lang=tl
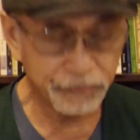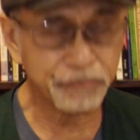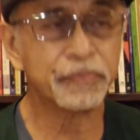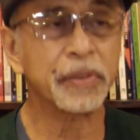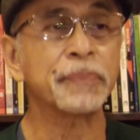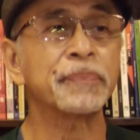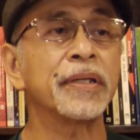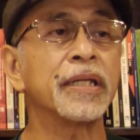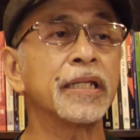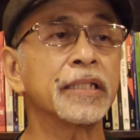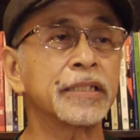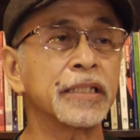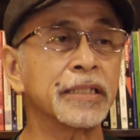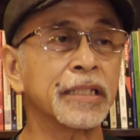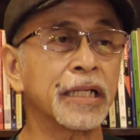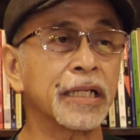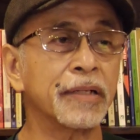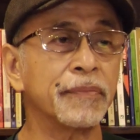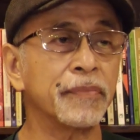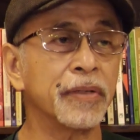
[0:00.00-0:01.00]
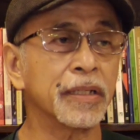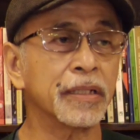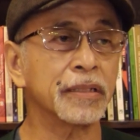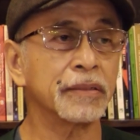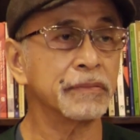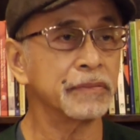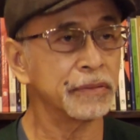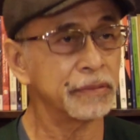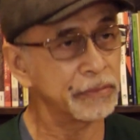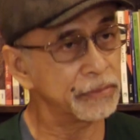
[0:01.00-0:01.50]
pipilitin na namang
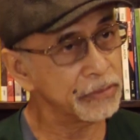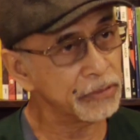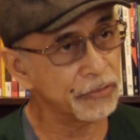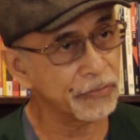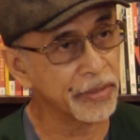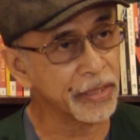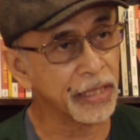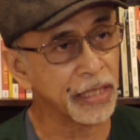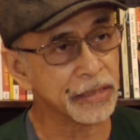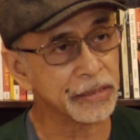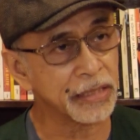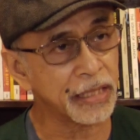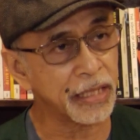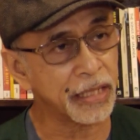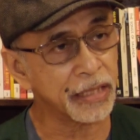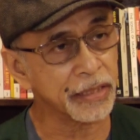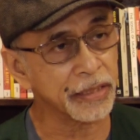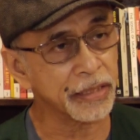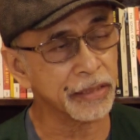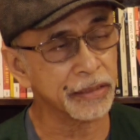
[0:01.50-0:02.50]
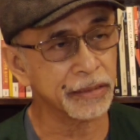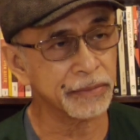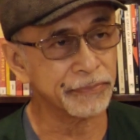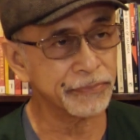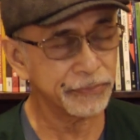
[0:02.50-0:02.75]
humiga sa hangin